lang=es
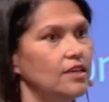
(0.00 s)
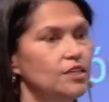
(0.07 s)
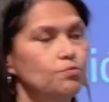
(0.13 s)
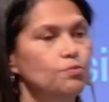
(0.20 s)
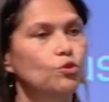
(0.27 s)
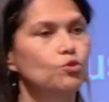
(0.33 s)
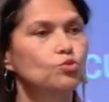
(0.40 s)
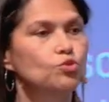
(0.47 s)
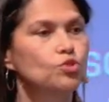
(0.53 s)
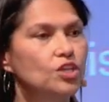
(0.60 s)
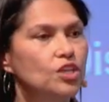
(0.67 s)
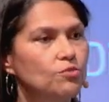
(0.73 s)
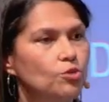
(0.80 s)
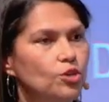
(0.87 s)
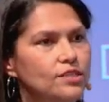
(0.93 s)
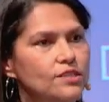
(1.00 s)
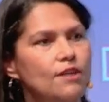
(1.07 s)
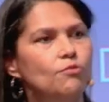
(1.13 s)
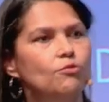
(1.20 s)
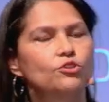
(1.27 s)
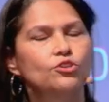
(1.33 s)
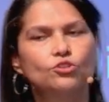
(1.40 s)
es productivo, es
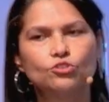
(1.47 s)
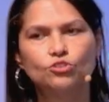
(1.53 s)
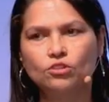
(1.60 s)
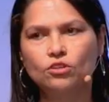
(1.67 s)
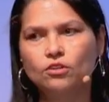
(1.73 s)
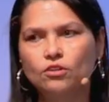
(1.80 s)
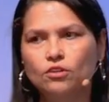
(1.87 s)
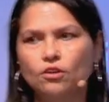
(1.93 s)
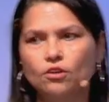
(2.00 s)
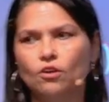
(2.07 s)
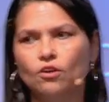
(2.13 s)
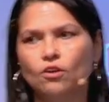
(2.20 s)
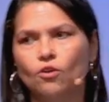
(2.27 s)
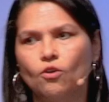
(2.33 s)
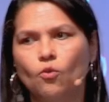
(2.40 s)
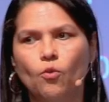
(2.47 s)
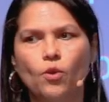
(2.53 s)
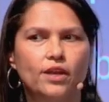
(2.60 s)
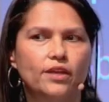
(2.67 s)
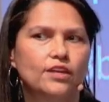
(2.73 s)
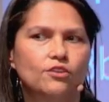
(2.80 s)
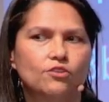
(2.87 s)
laborioso
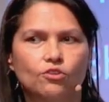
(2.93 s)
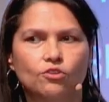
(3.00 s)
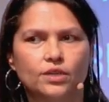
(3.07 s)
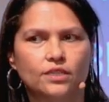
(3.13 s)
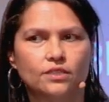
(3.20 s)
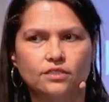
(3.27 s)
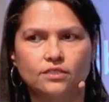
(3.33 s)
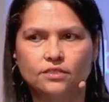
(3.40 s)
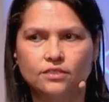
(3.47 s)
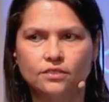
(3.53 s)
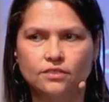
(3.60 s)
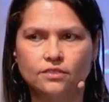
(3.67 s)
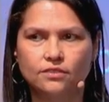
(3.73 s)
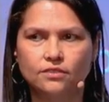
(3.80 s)
o el que no lo es?